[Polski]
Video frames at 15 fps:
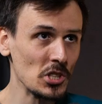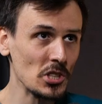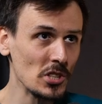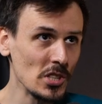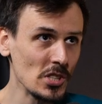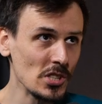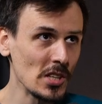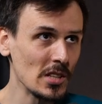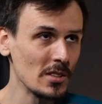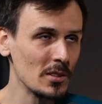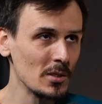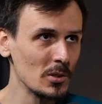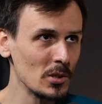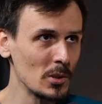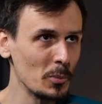no i rzeczywiście
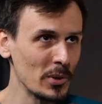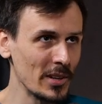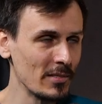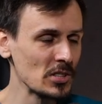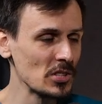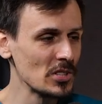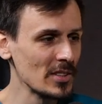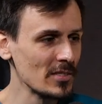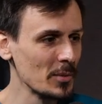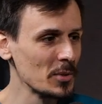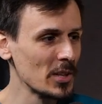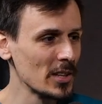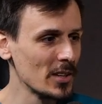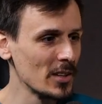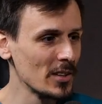y, pojawia się
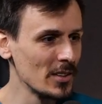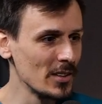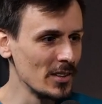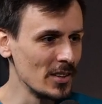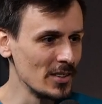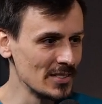czasem taki